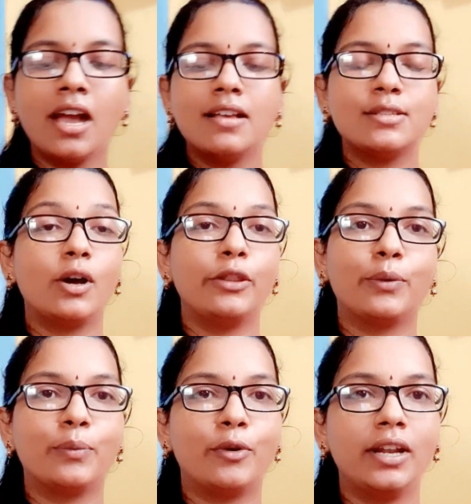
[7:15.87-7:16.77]
సో
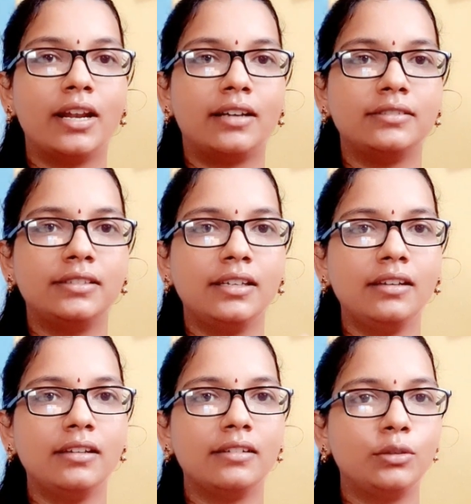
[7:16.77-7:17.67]
అదొక మోడల్ అంటే
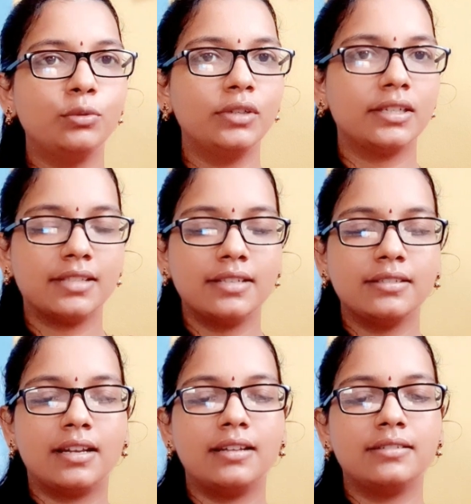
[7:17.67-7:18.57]
టూ డ్రెస్సెస్
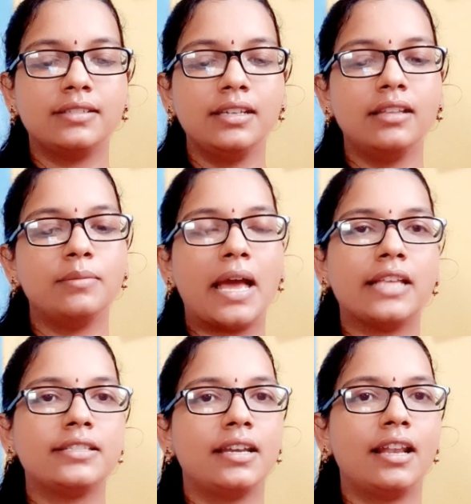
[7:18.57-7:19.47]
కలర్స్కి అది
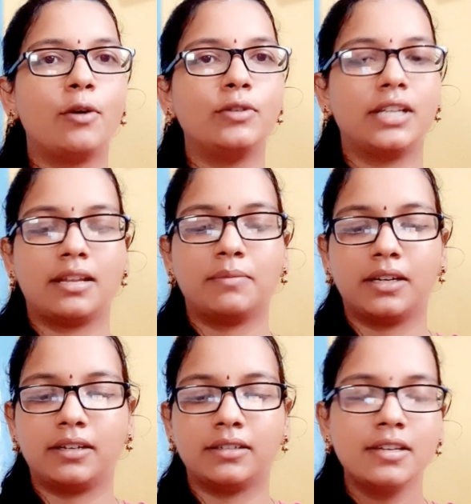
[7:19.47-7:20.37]
మ్యాచ్ అయ్యేలా ఉంటుంది
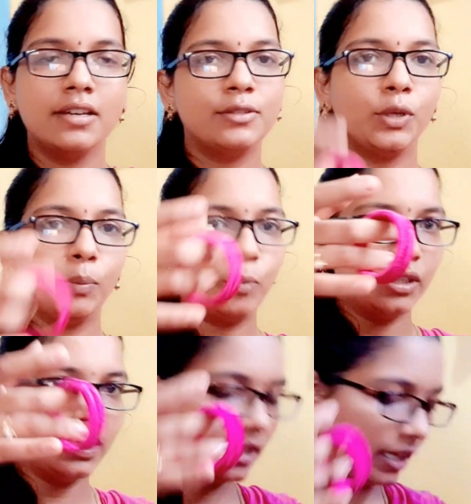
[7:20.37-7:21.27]
అనమాట సో ఇప్పుడు
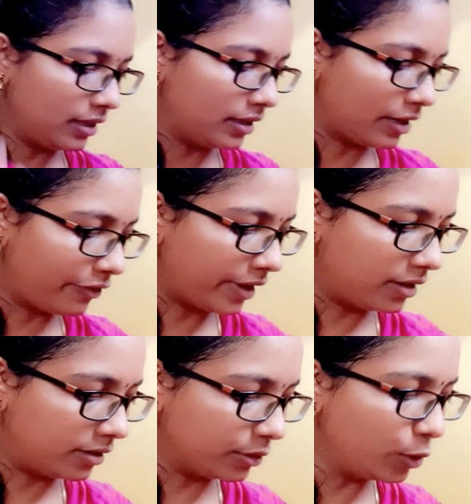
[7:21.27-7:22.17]
దీన్ని నేను ఇట్లా
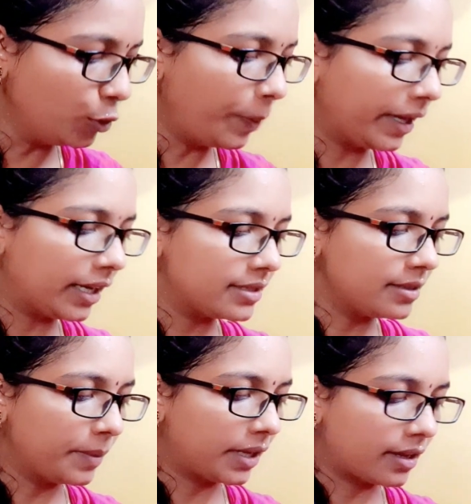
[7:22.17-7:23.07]
గ్లూ పెట్టేసి
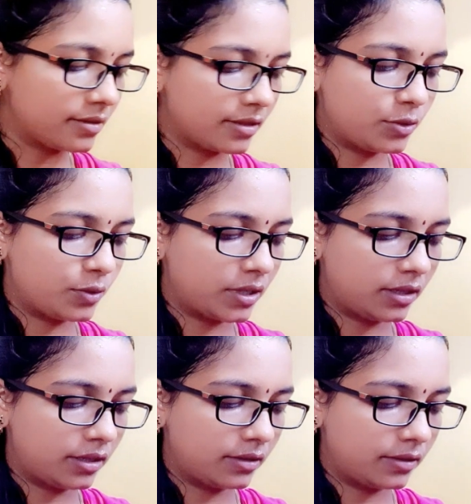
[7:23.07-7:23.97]
పెట్టేస్తాను చూడండి